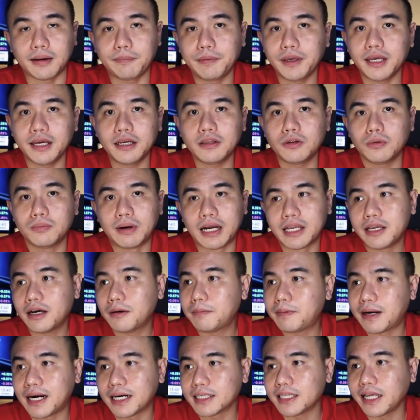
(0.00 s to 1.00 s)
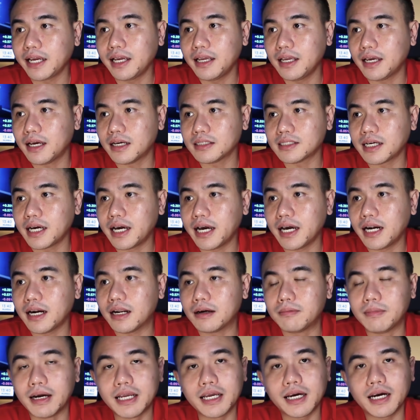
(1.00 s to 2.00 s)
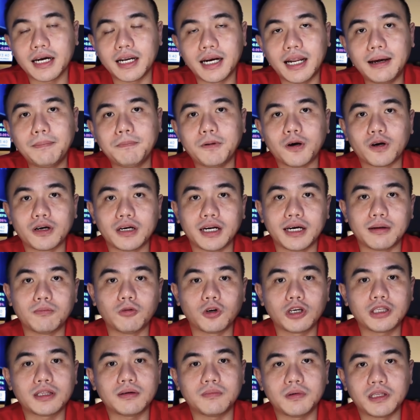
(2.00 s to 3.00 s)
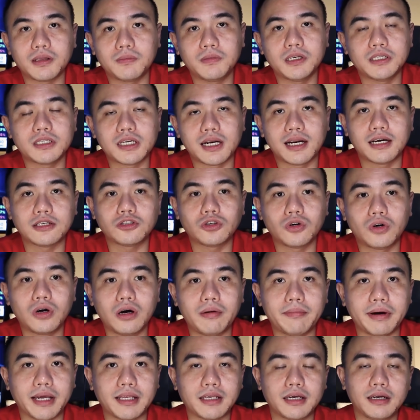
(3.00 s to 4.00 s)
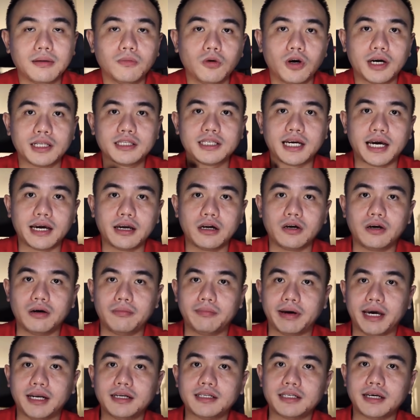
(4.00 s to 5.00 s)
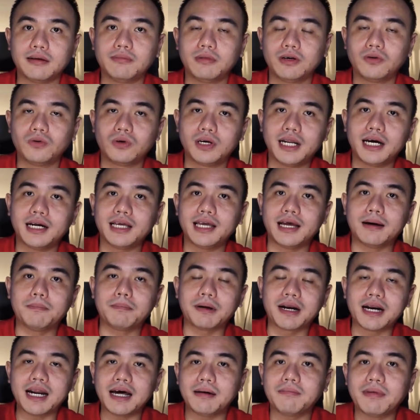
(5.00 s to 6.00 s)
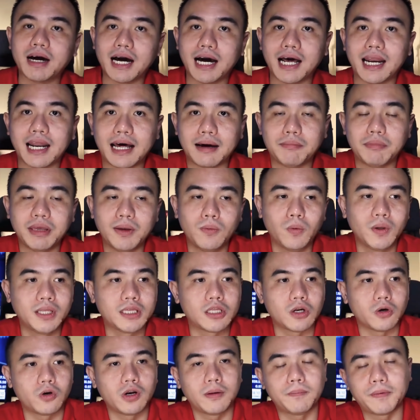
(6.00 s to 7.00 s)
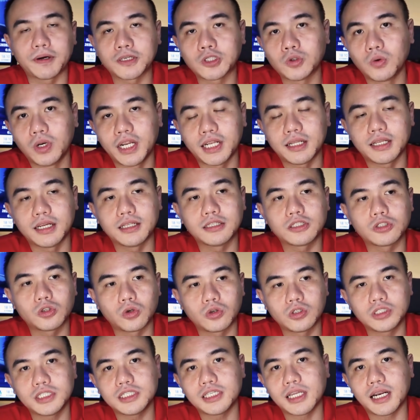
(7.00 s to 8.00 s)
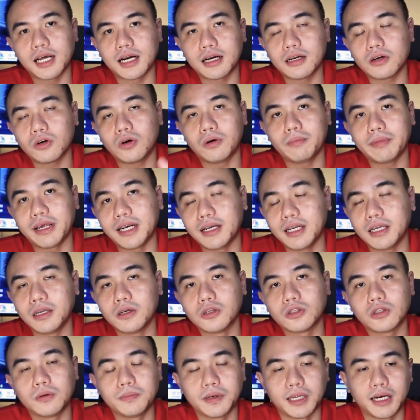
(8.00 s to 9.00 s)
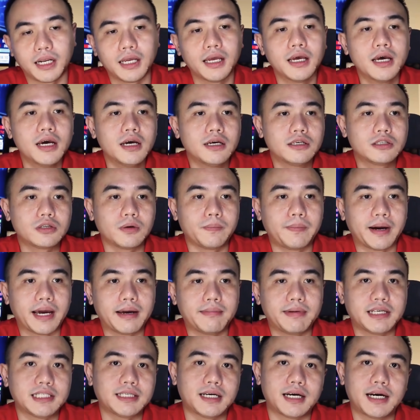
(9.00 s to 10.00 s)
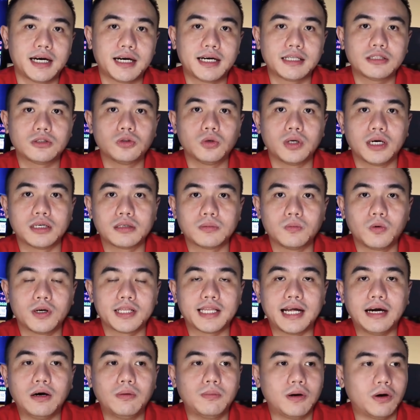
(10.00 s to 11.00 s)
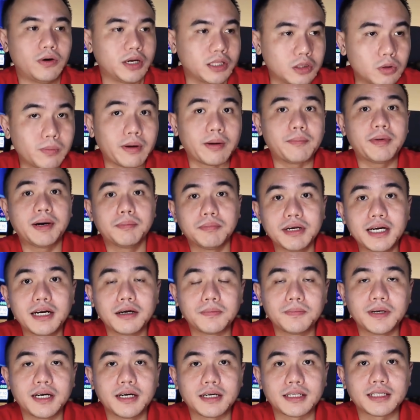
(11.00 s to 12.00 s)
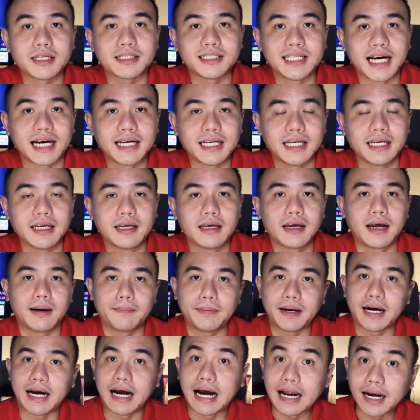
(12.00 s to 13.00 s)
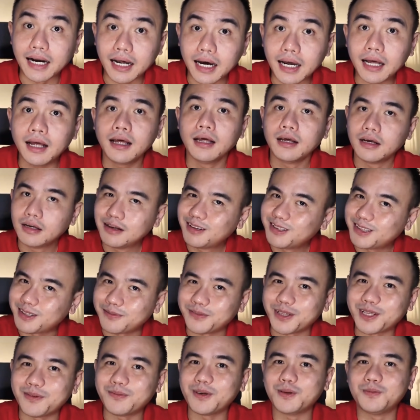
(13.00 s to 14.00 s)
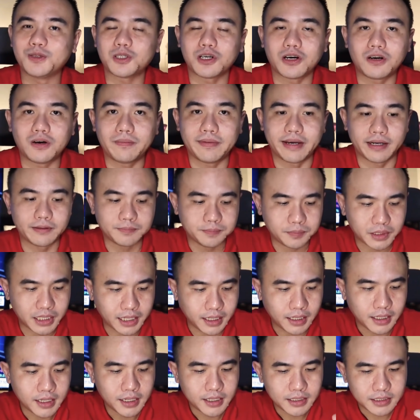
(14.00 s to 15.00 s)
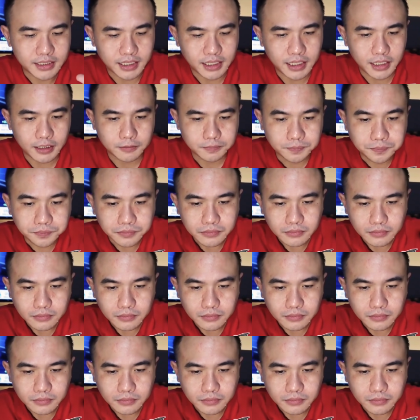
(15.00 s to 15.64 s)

tetapi ya itu banyak praktiknya. Saya heran banyak yang lapor. Nah, mungkin teman-teman bisa langsung komen. Jadi bukan saya yang komen, saya mengundang yang pernah mengalami withdraw dipersulit dan seterusnya silahkan komen di YouTube ini supaya masyarakat juga semua tahu bahwa itu memang benar-benar terjadi. Apakah ada? Teman-teman bisa komen ya. Jadi